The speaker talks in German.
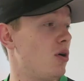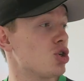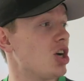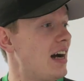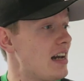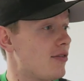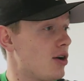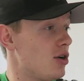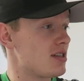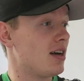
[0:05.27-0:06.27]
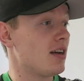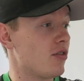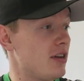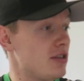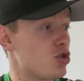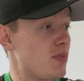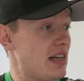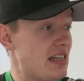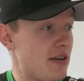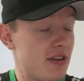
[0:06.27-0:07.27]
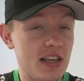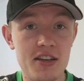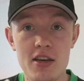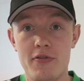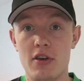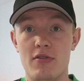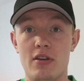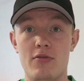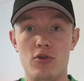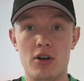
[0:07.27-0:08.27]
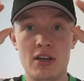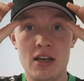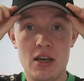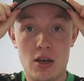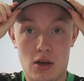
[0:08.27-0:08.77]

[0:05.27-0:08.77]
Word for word: pauschal davon ausgegangen, dass wir dieses Spiel definitiv gewinnen würden